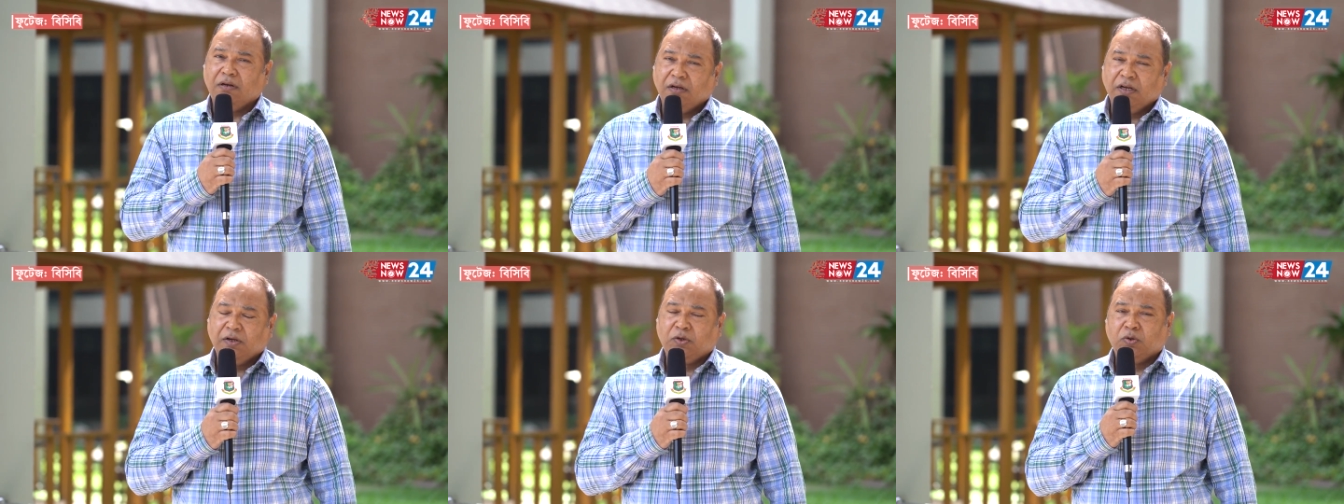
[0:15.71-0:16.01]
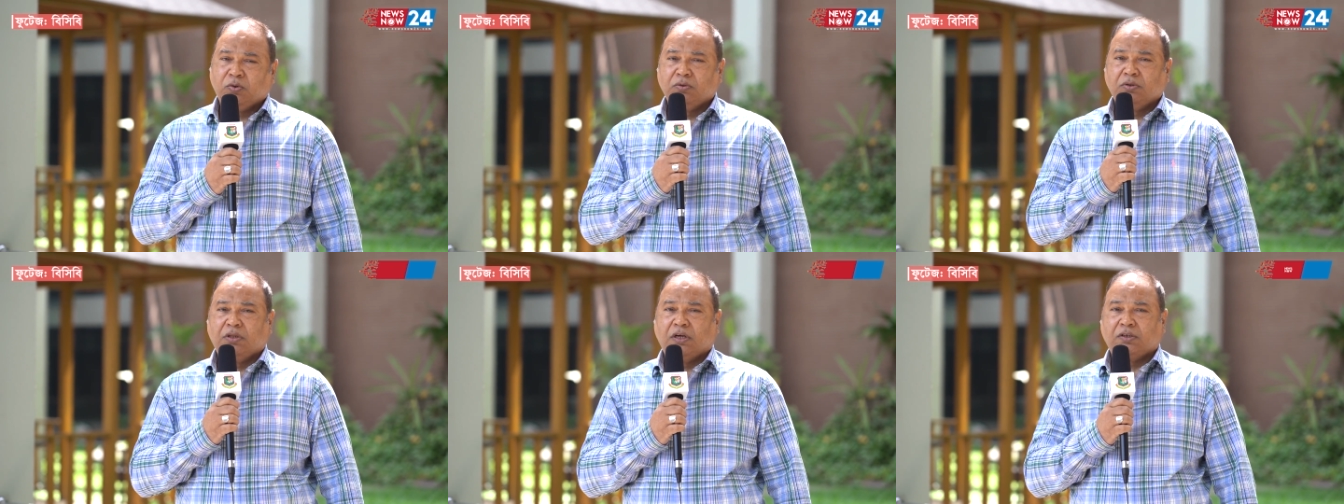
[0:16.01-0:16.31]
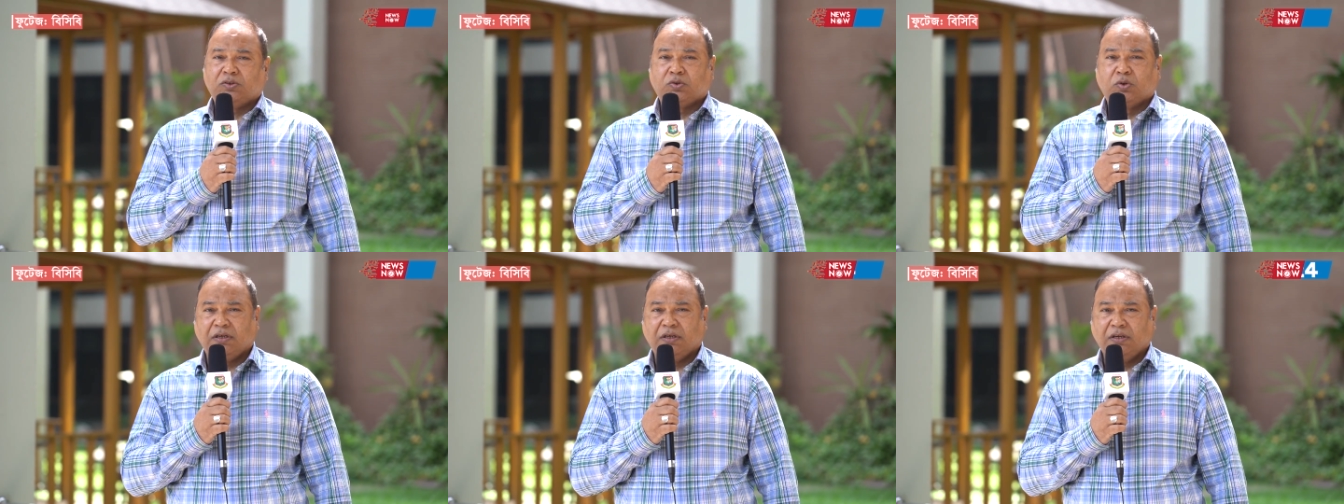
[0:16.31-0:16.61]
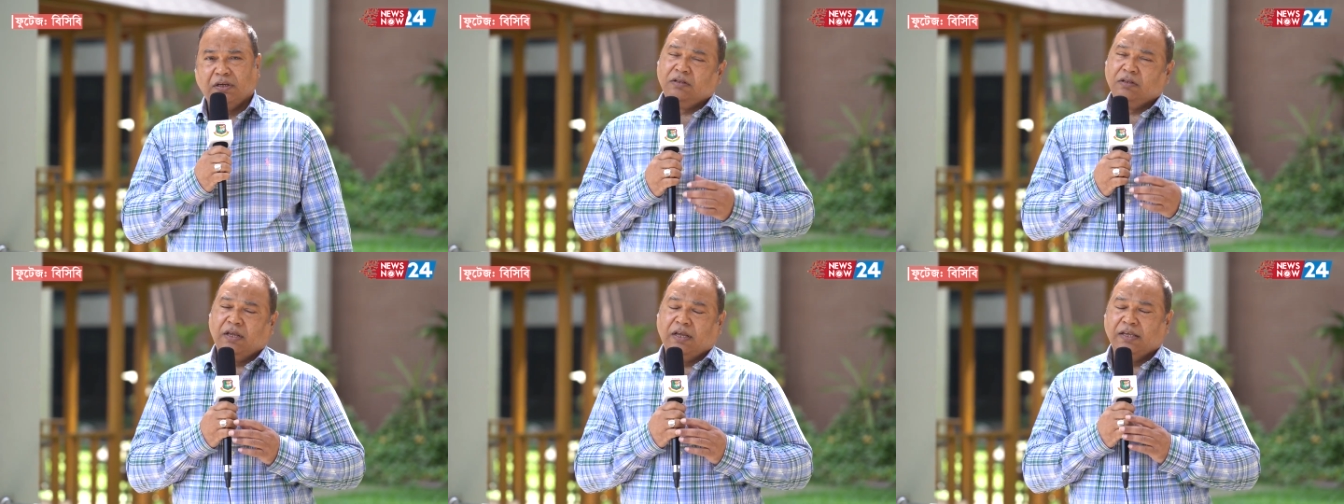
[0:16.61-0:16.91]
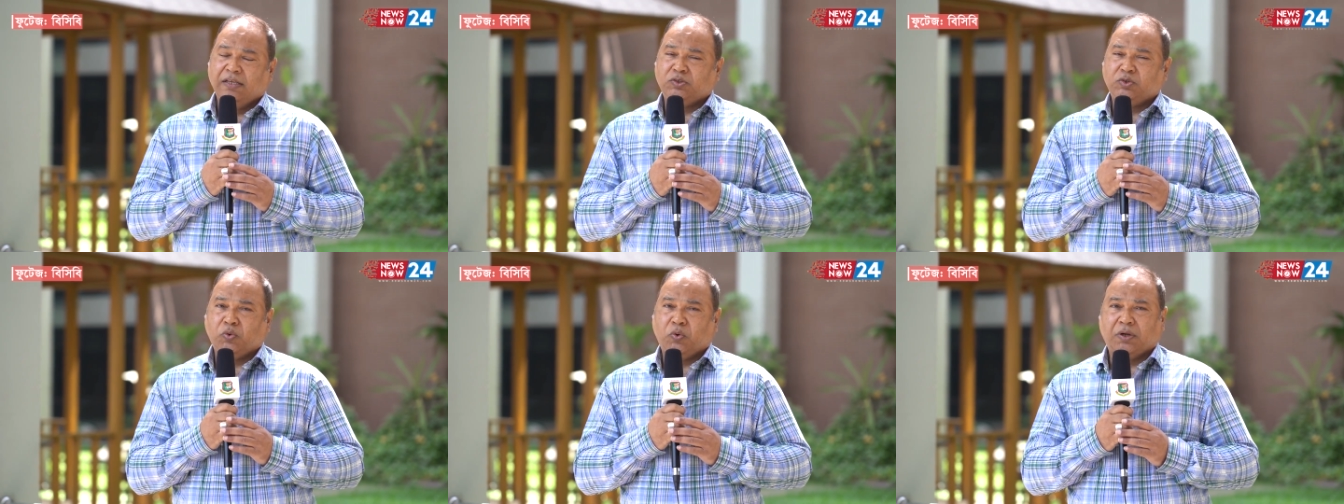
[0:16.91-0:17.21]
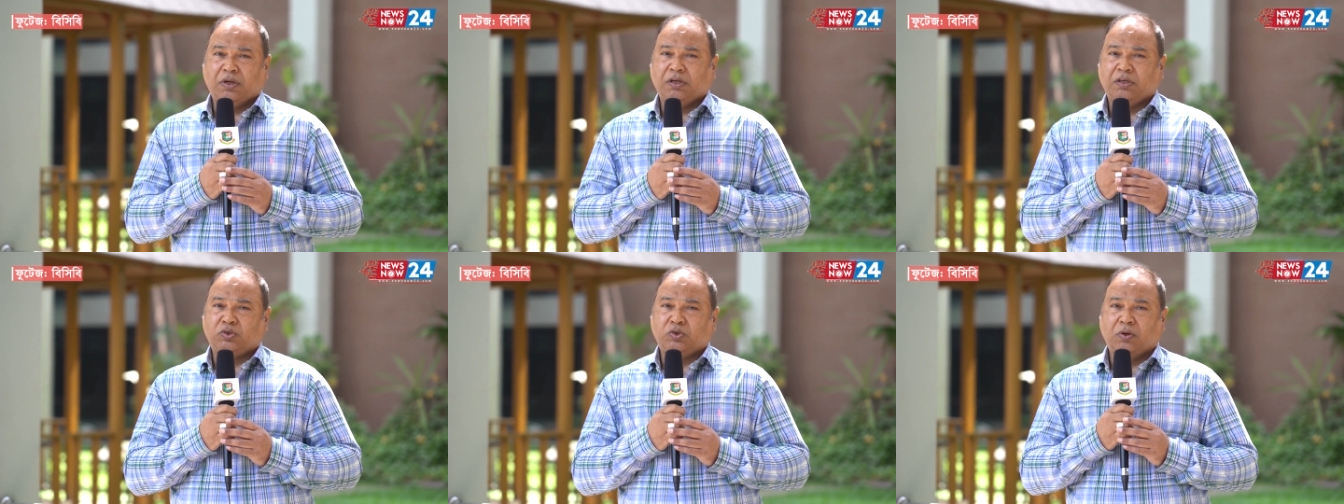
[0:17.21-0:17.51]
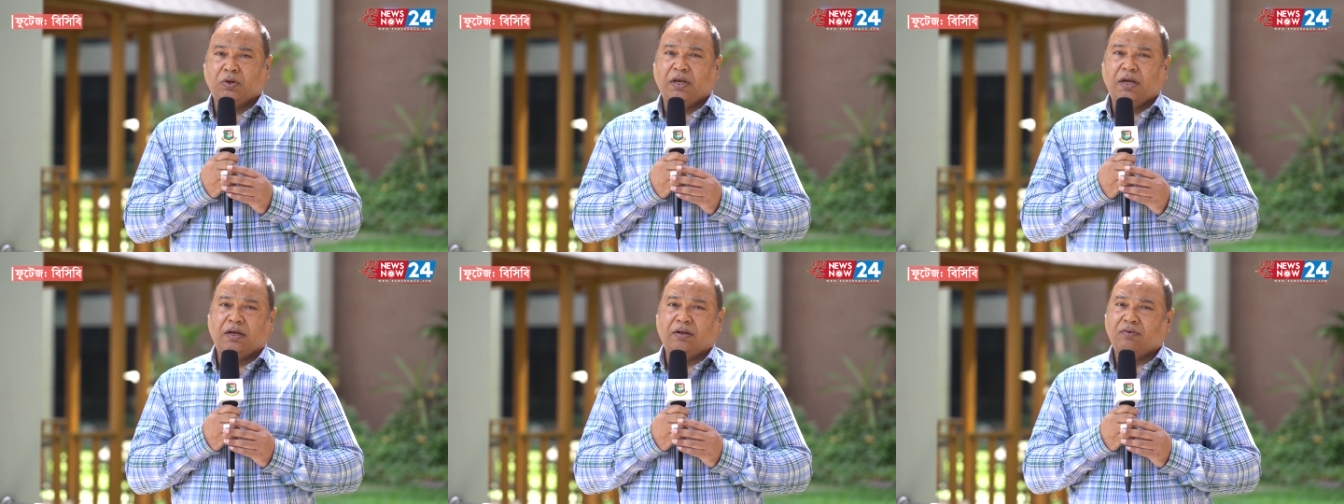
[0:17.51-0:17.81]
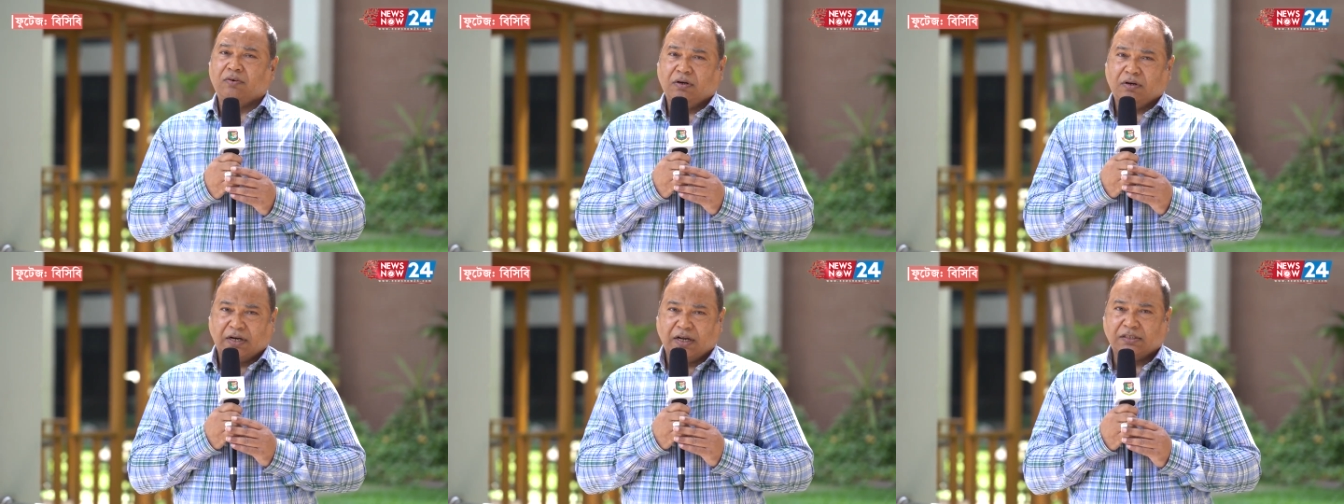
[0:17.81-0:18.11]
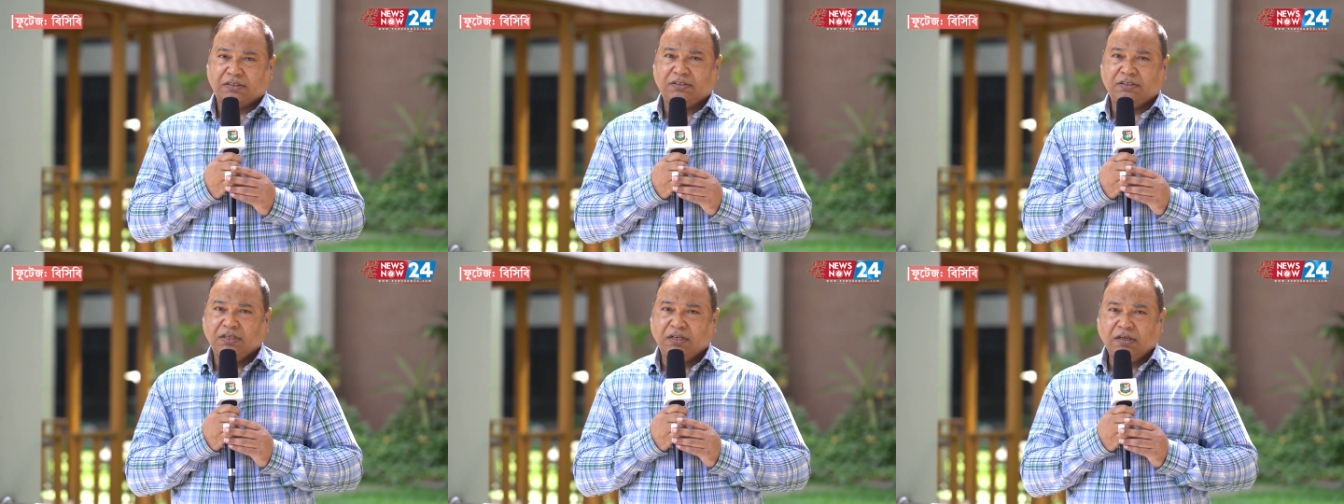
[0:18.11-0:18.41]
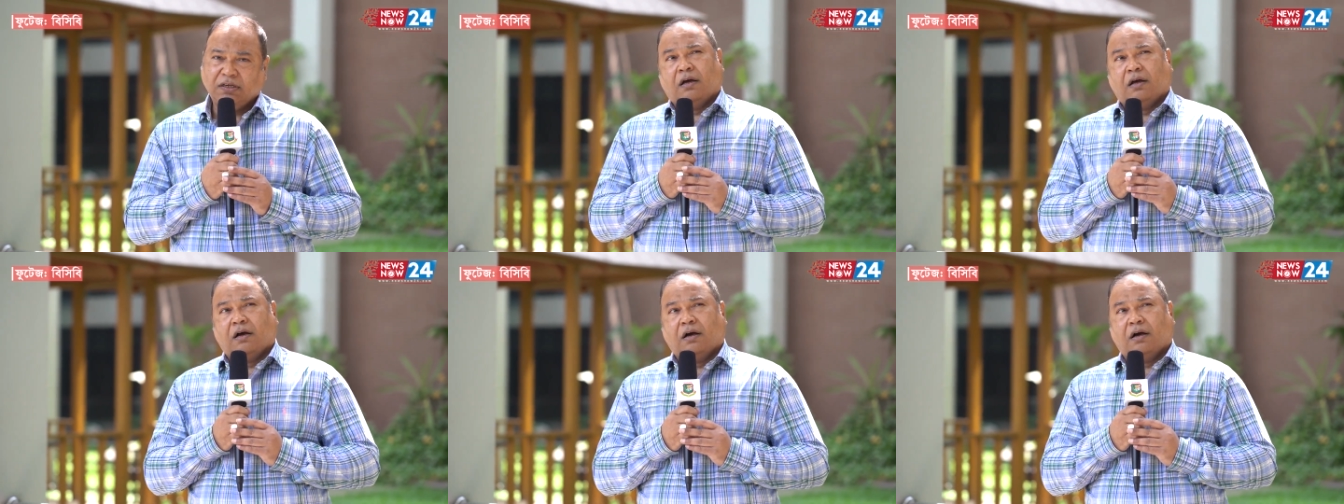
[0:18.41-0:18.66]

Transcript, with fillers: লিটন দাসকে এই স্কোয়াডের সঙ্গে আর রাখছি না